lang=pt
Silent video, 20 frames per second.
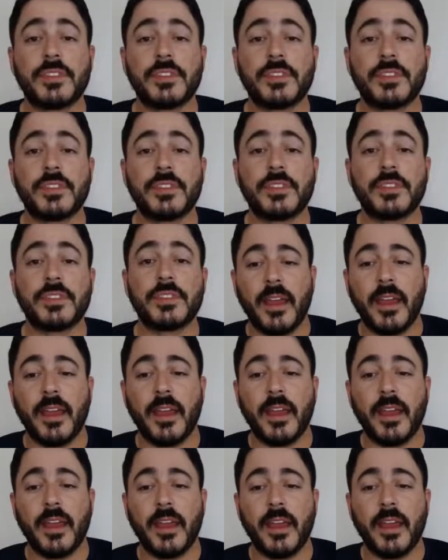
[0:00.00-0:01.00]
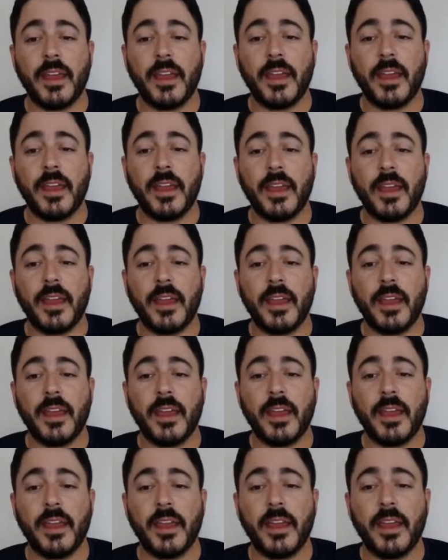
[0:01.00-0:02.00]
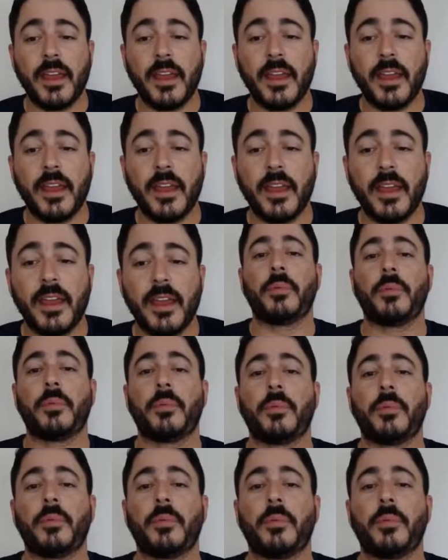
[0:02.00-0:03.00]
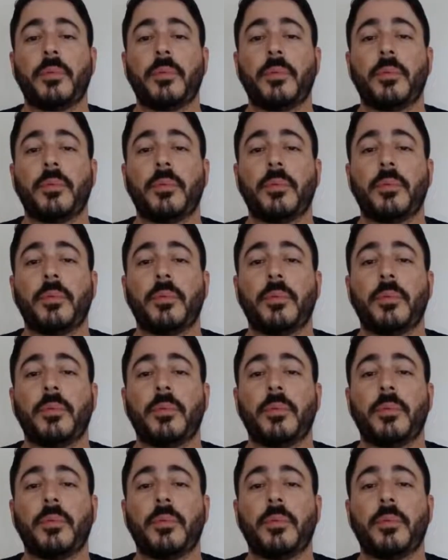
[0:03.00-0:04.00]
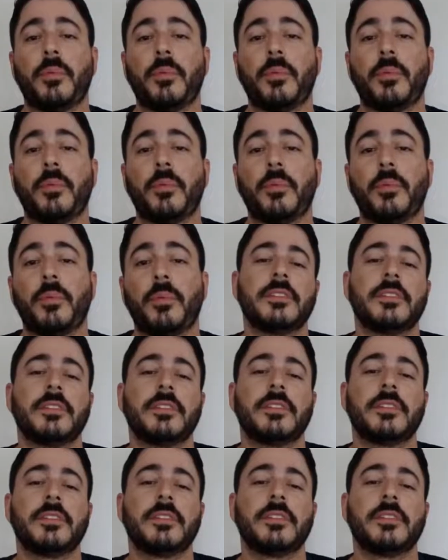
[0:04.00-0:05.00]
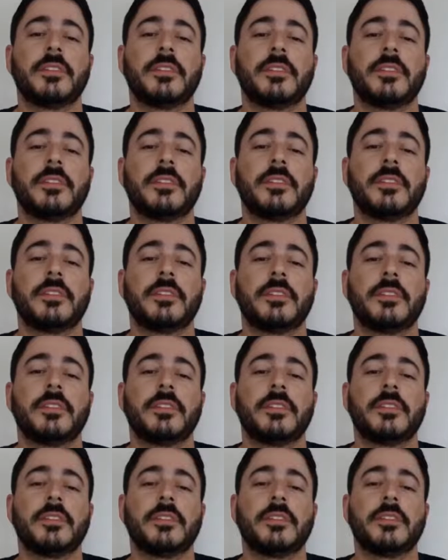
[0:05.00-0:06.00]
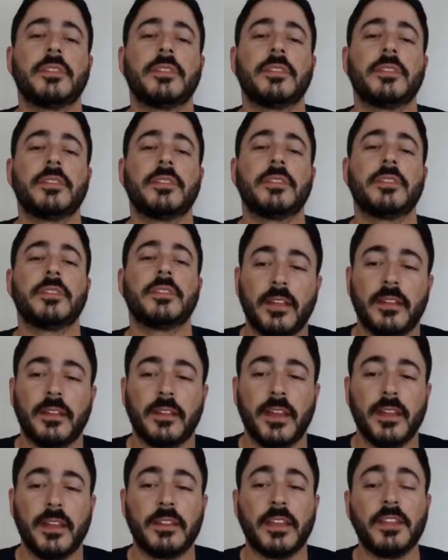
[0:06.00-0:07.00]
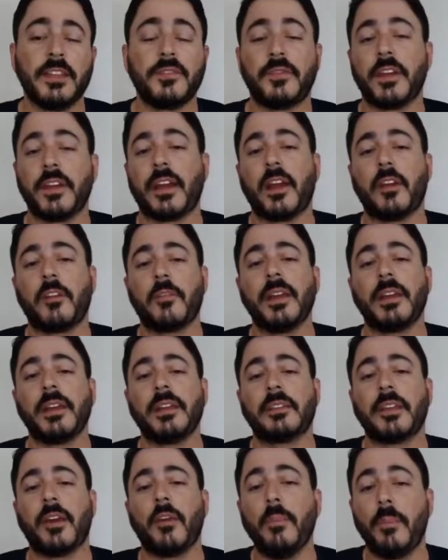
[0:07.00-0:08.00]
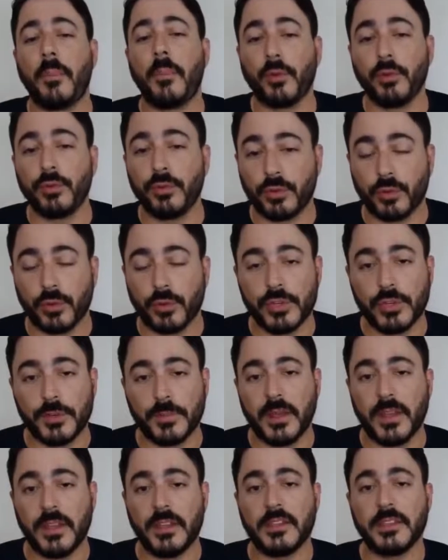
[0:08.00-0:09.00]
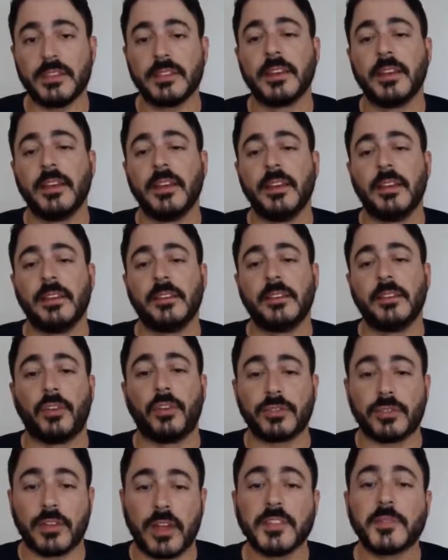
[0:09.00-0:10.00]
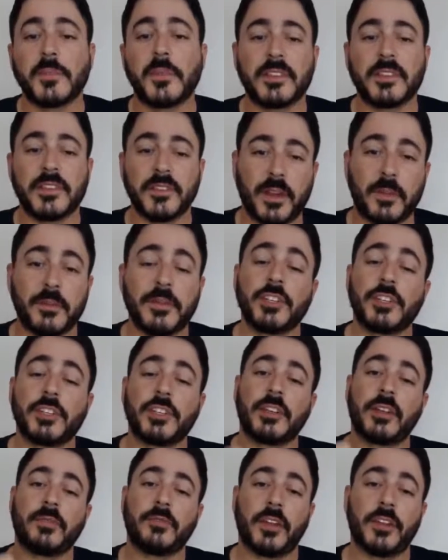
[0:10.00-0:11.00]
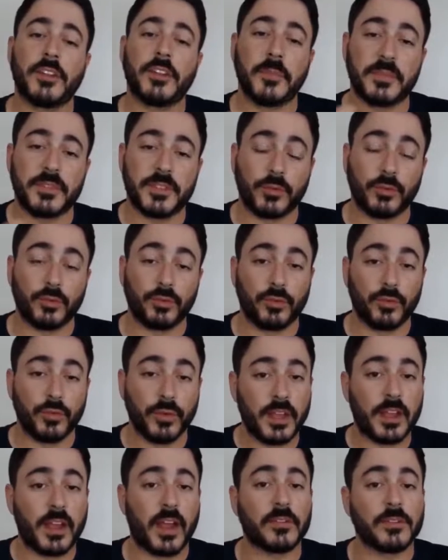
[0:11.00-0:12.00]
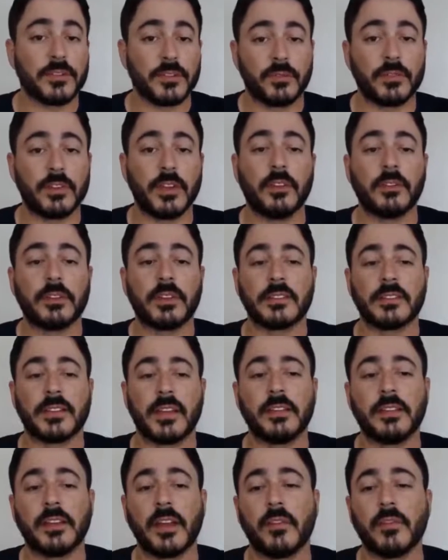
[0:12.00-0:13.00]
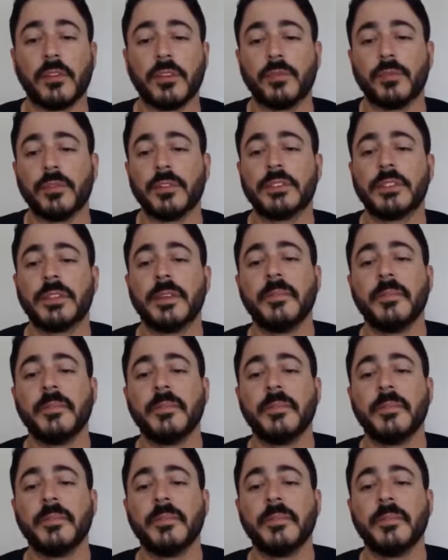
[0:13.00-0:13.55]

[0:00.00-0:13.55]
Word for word: É, o produtor e a realidade da sua produção. Se fosse para a gente definir rápido assim, para que, que serve o RAP? Para ele definir, né, identificar como é que está o produtor de peixes. No nosso caso, especificamente, a gente está falando de piscicultura em águas da União, tá certo? Em água doce.